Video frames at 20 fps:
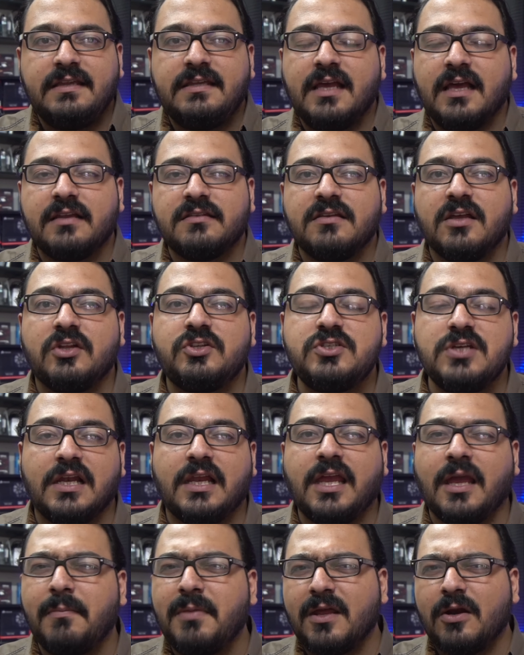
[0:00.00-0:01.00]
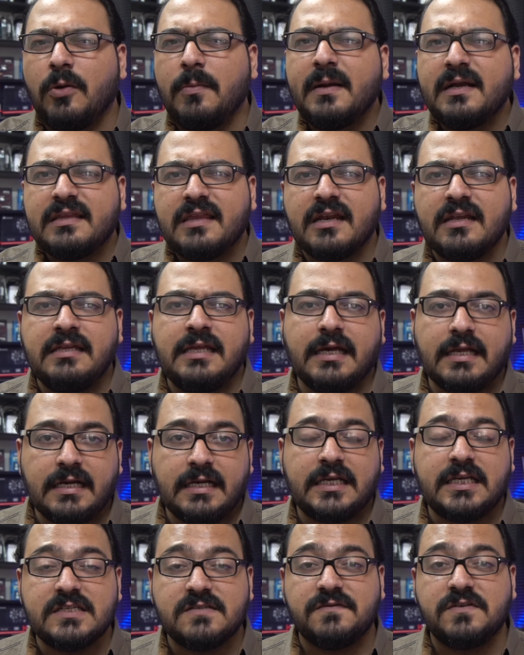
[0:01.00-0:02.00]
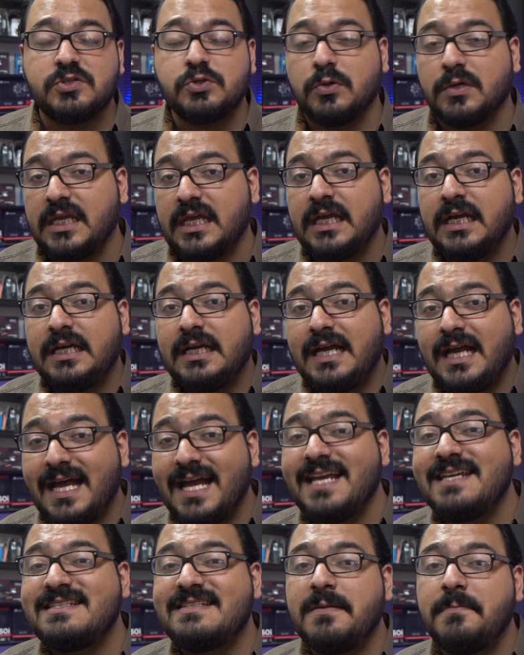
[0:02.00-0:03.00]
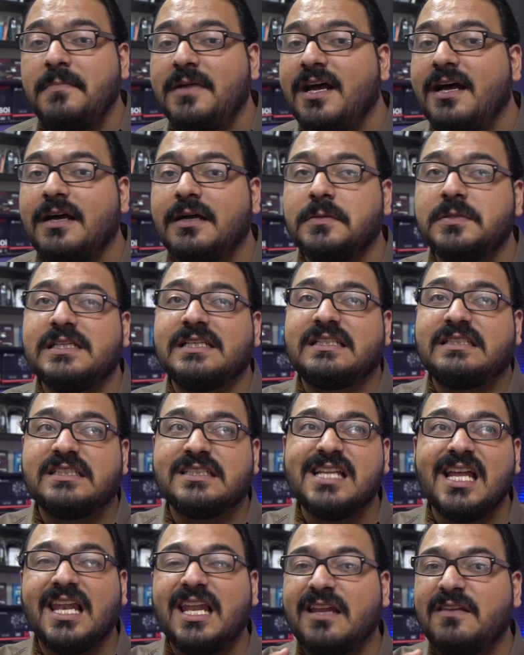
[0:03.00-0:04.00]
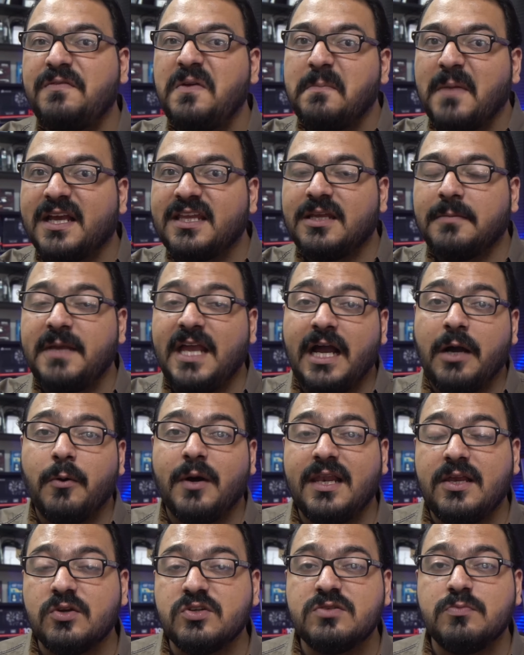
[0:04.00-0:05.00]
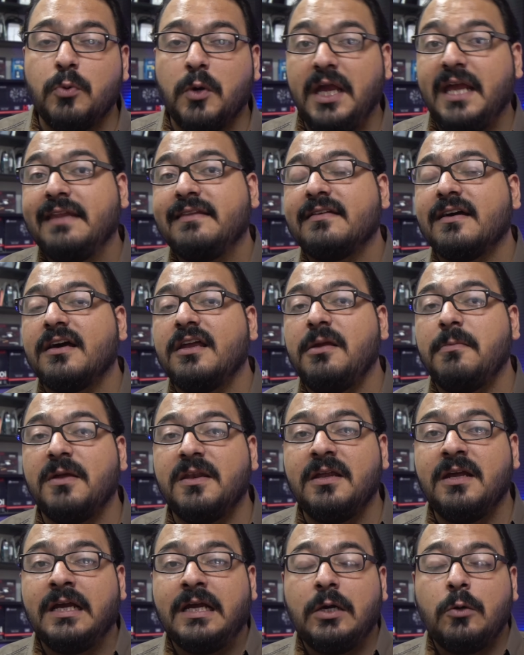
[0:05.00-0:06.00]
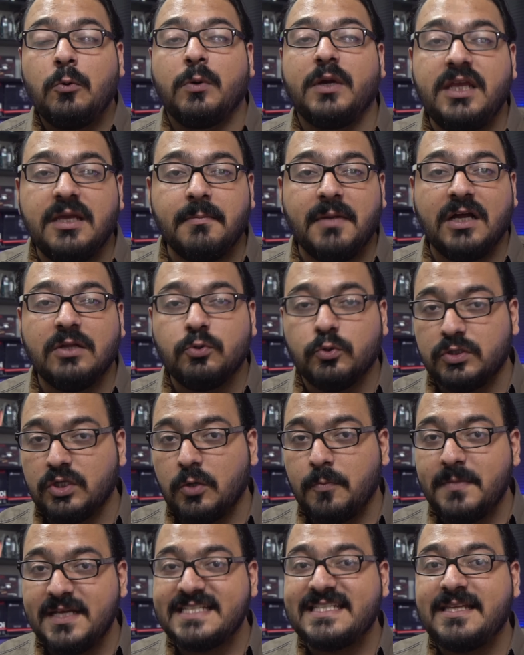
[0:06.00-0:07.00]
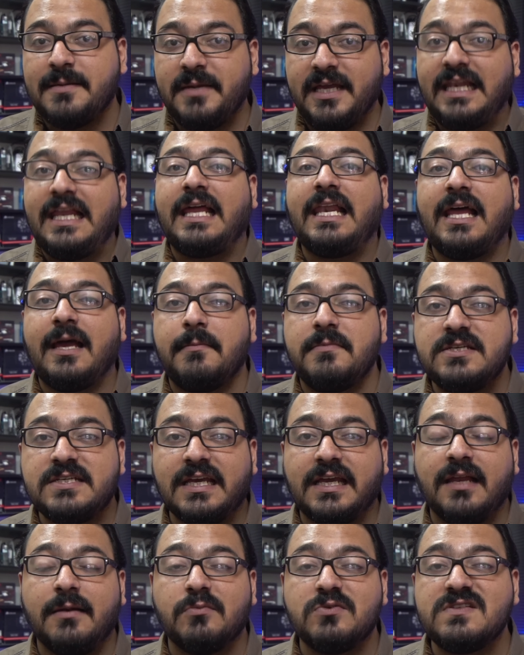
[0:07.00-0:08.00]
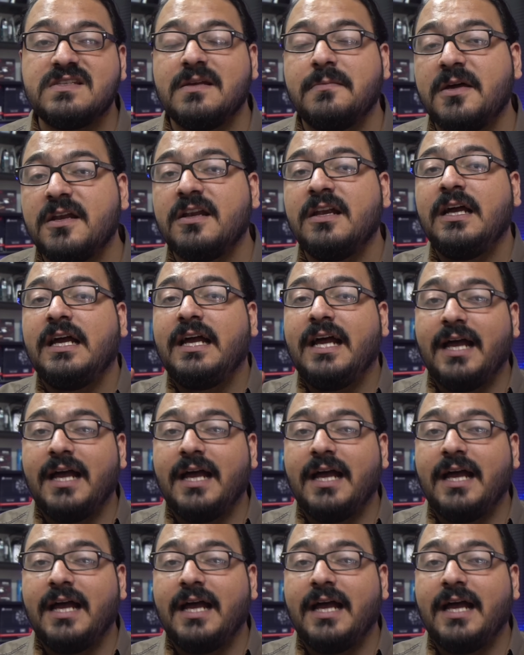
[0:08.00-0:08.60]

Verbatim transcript: عندي هالضجه الكبيره وبقدر اني اركز في شغلي هاي السماعه ظلت في مكتبي حوالي اسبوعين تقريبا وهي محطوطه وبستمع لها بشكل مستمر